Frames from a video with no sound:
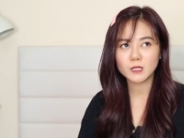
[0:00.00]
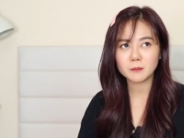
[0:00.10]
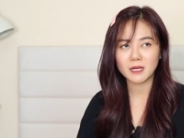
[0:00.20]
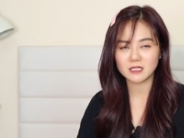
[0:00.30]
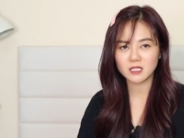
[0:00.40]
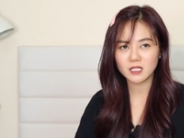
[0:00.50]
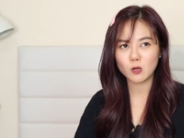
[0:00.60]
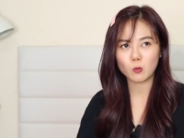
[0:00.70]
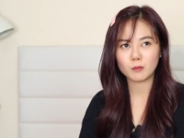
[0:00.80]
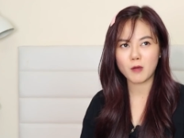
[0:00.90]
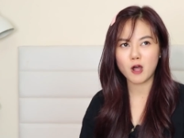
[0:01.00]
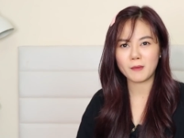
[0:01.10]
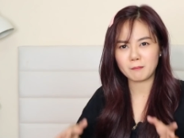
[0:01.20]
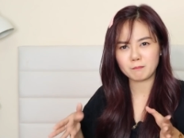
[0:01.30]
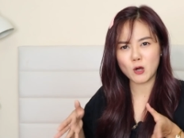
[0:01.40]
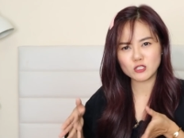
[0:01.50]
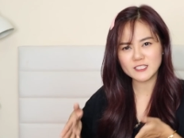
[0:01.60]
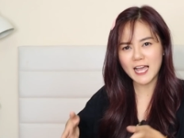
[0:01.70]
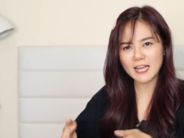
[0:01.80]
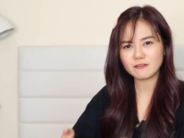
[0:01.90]
thích mặc những cái kiểu quần bò mà bó
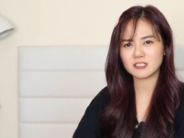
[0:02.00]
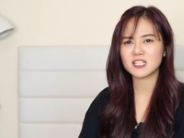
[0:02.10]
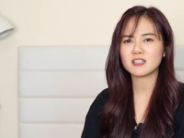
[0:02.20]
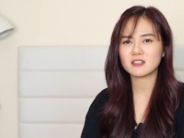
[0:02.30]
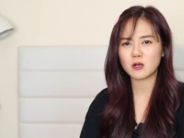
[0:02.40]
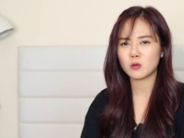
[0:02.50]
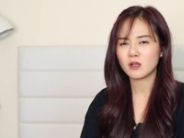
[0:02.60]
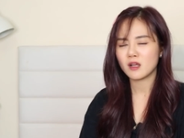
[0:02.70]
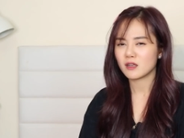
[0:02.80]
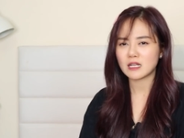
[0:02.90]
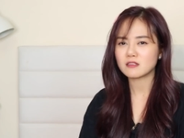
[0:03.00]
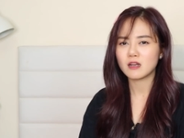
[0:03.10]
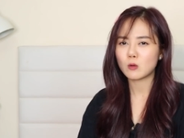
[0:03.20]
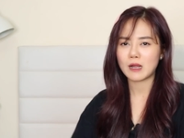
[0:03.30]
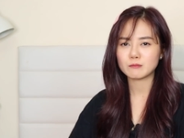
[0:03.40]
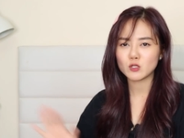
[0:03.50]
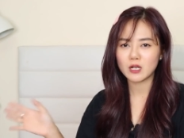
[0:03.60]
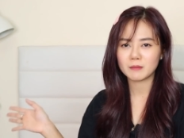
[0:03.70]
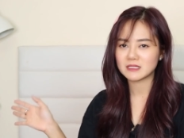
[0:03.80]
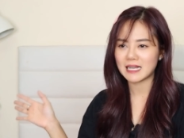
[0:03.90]
sát vào chân nữa đâu đã từ lâu lắm rồi
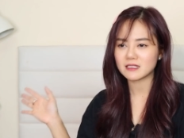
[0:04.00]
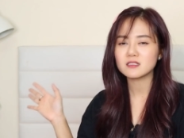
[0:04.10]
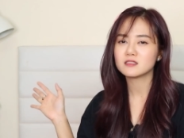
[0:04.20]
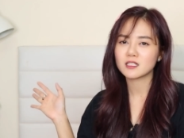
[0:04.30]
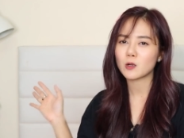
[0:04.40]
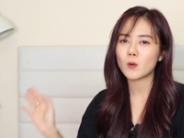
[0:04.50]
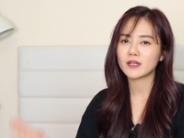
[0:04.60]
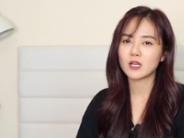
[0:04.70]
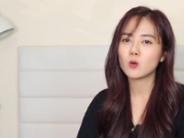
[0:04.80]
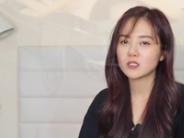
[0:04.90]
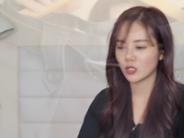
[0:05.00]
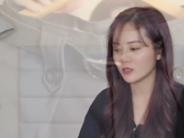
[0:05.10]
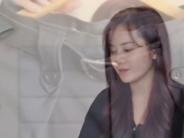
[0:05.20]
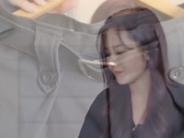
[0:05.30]
là mình giã từ những cái quần đấy luôn rồi